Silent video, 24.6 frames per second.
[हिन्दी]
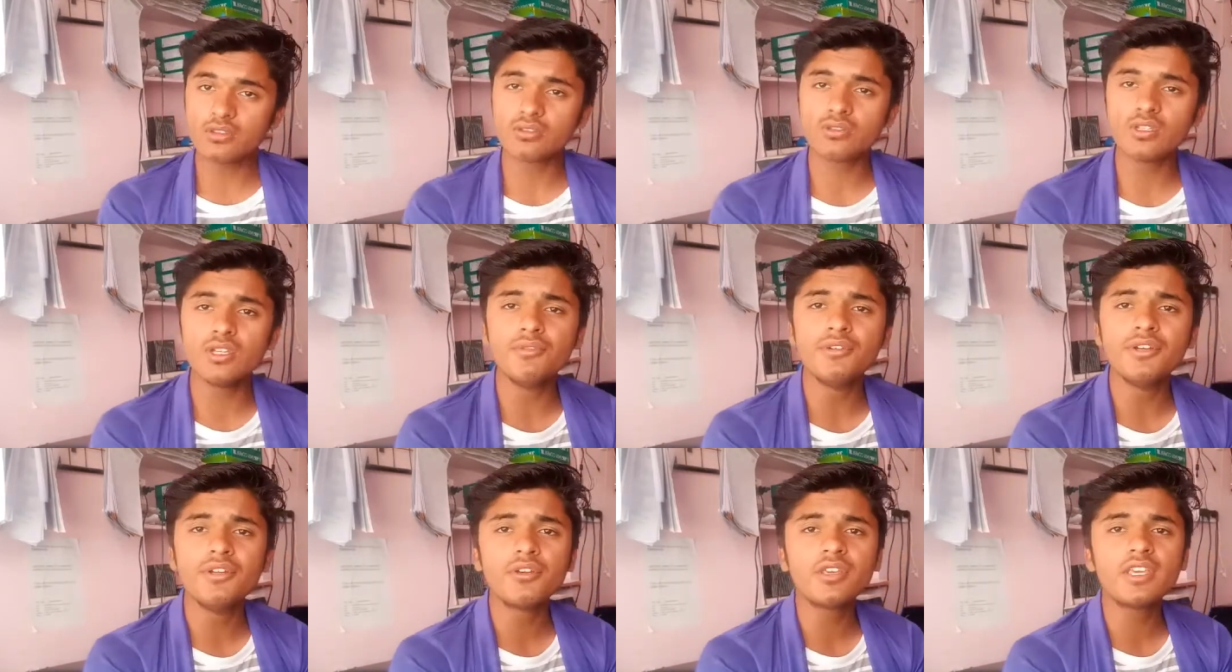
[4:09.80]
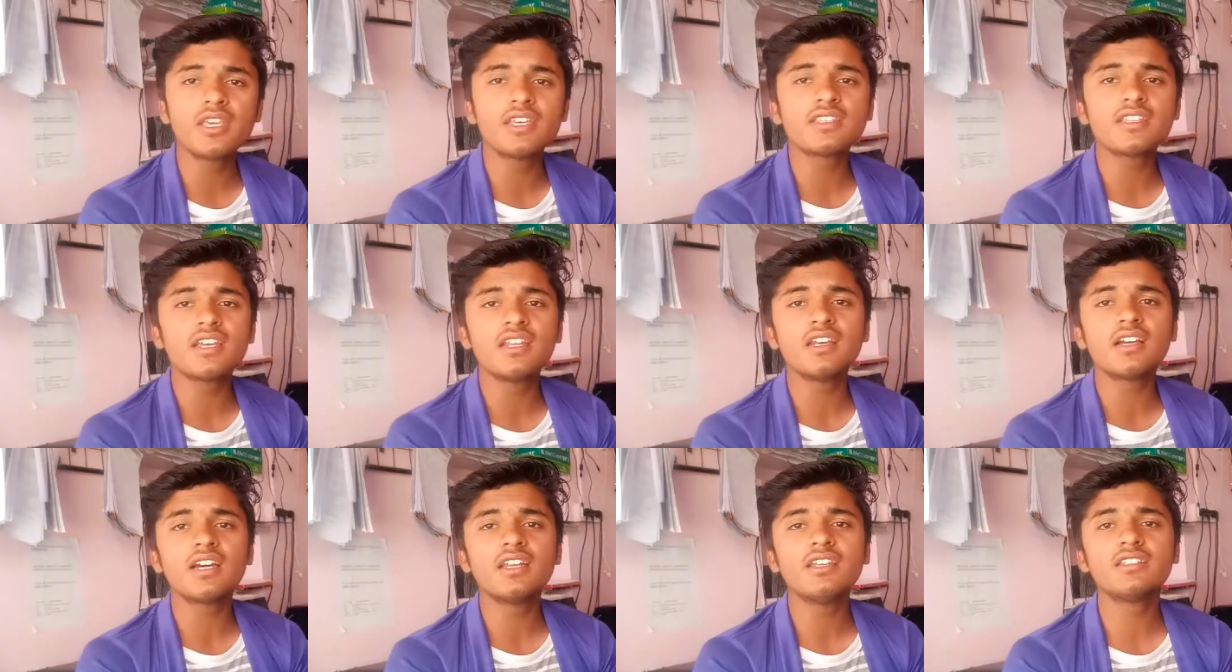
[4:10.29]
तो ये वीडियो
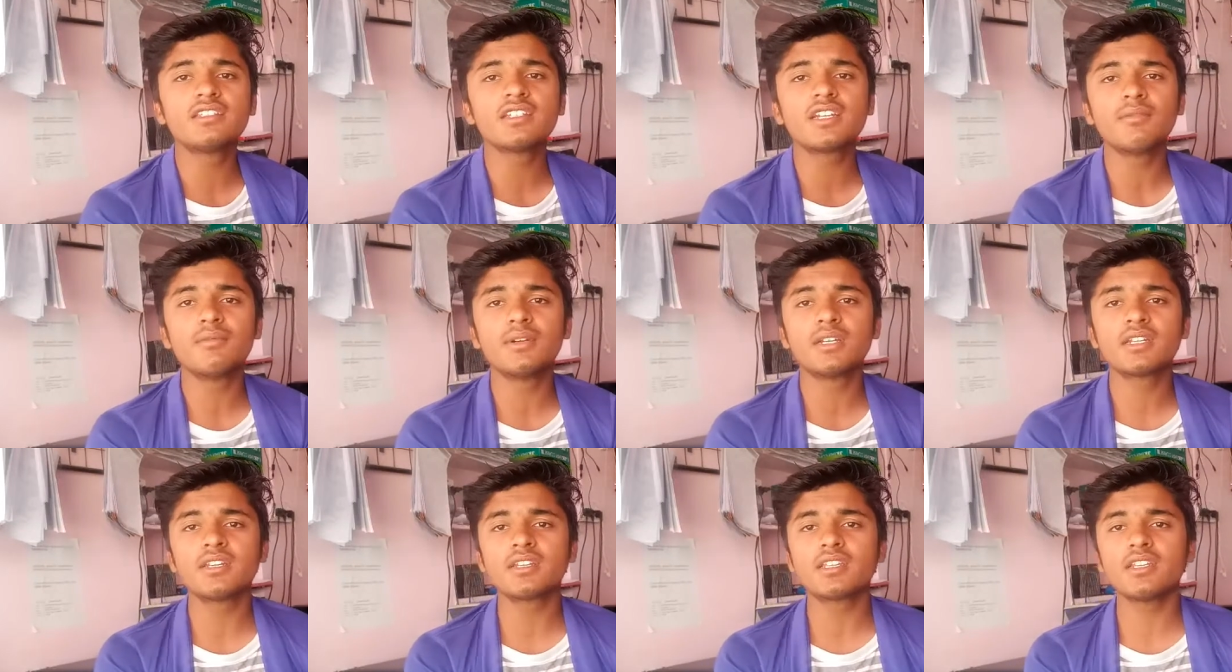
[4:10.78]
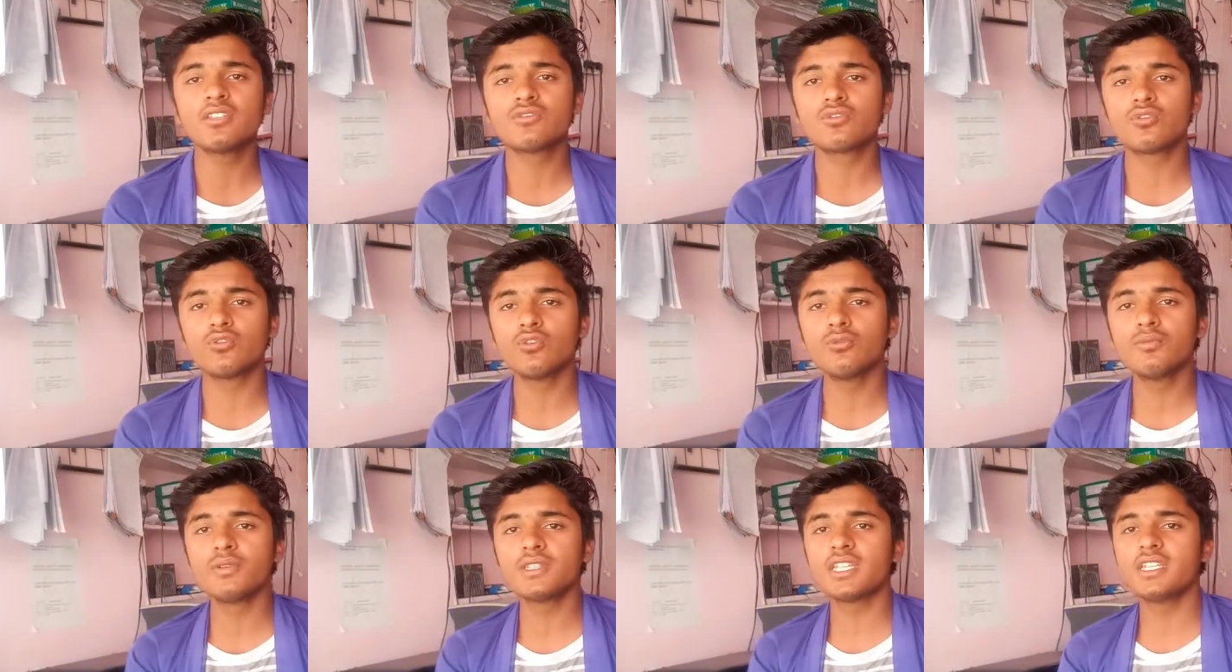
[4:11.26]
कैसा लगा नीचे कमेंट करके
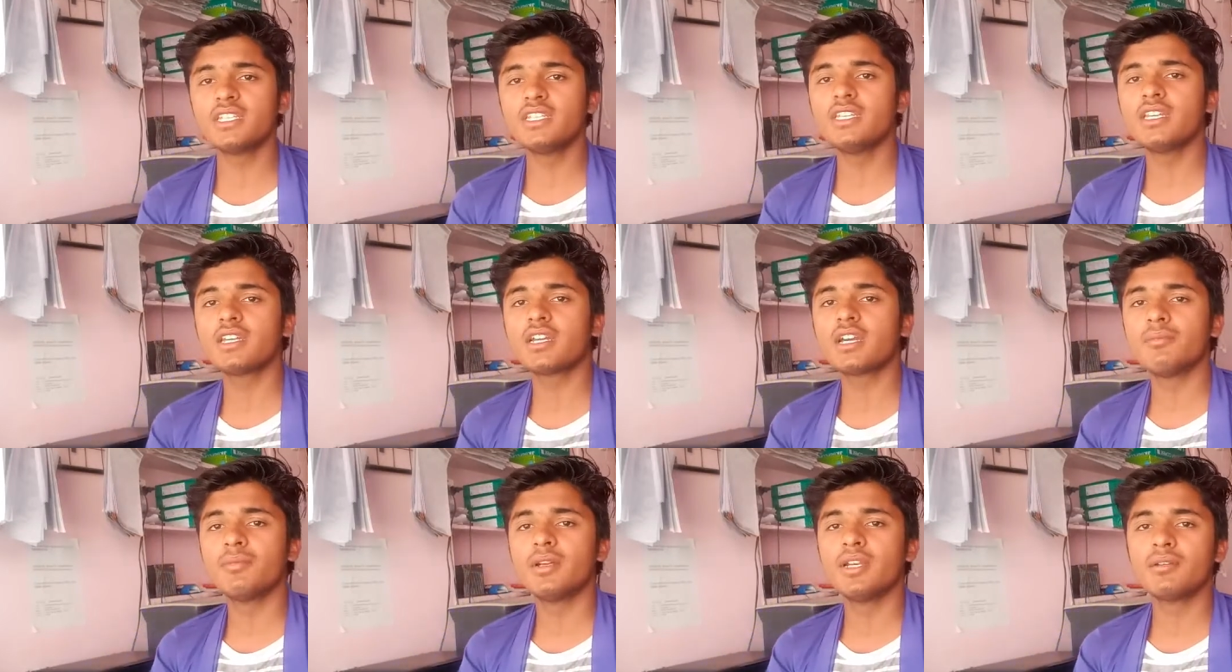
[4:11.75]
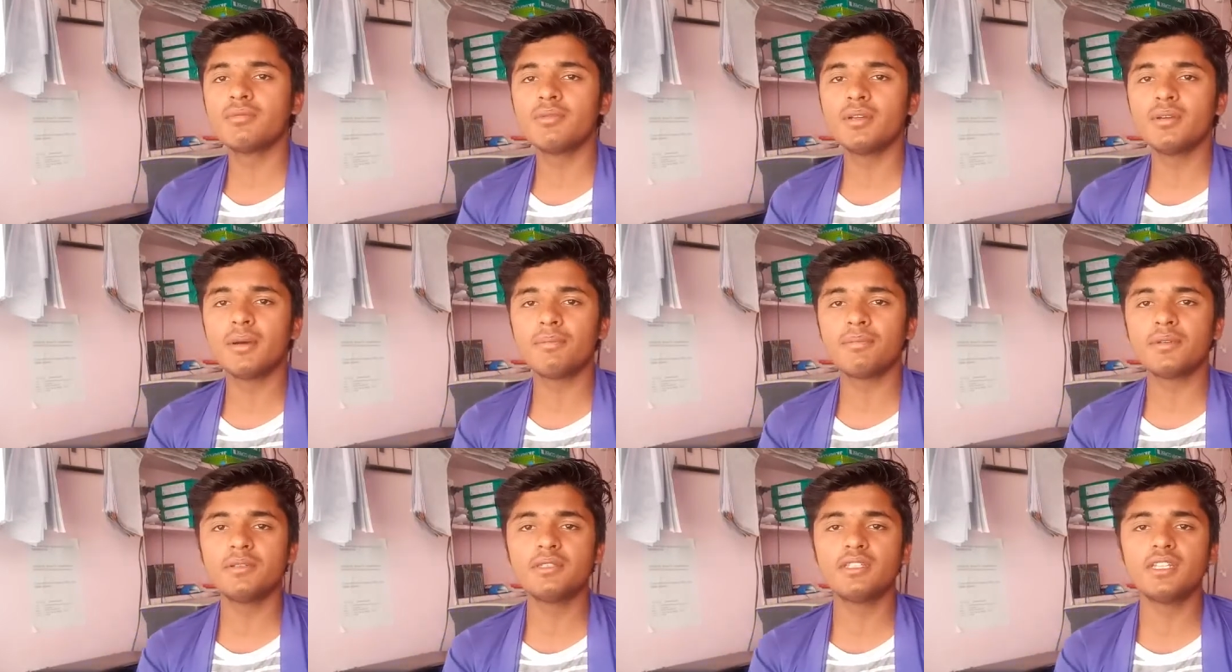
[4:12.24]
जरूर बताइए कमेंट में
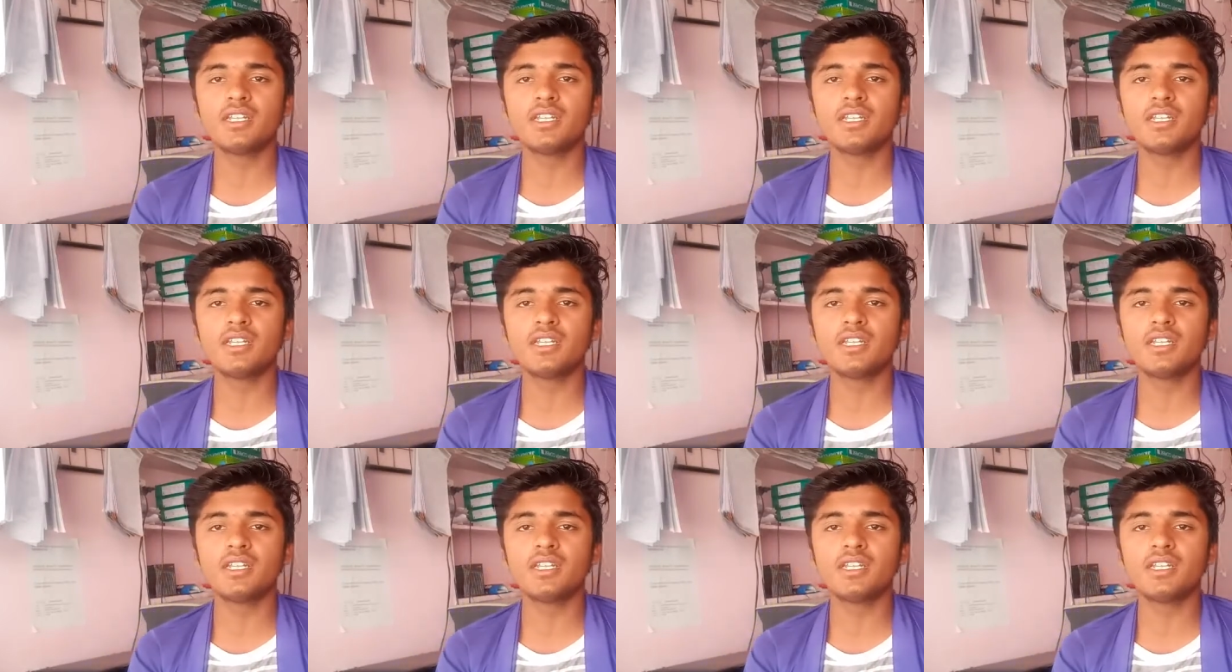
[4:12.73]
अपनी